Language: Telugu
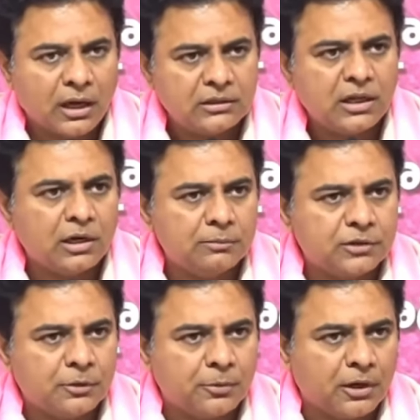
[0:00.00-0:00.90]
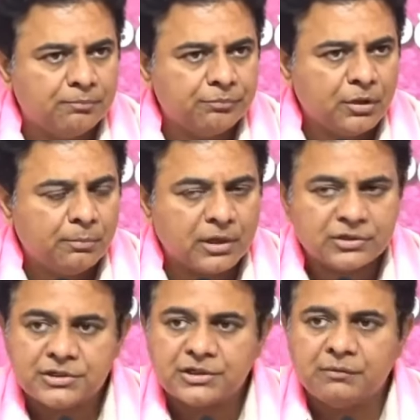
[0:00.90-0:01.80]
రైతాంగం తరఫున
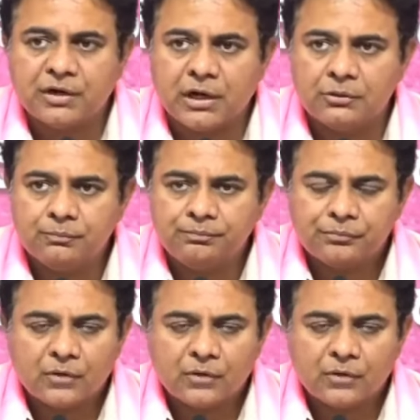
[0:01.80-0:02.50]
ప్రశ్నించడమే కాదు